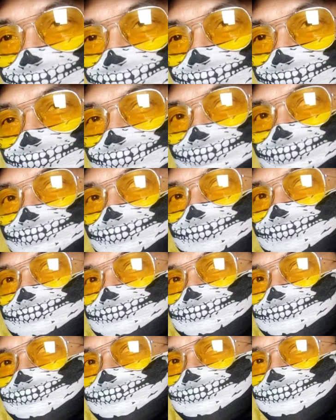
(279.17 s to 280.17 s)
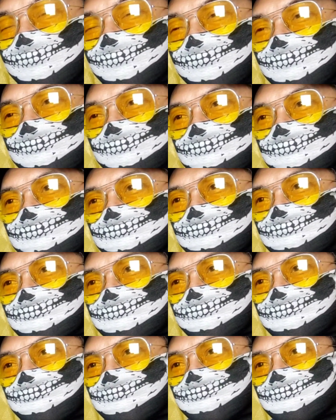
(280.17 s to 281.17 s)
Pelaporan tentang
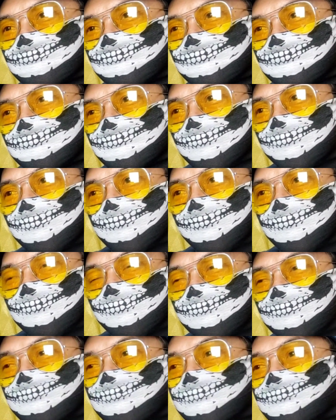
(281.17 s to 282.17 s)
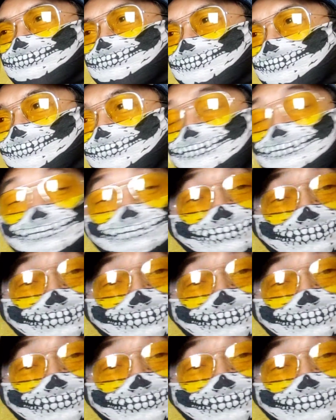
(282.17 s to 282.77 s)
uh, ya ini saya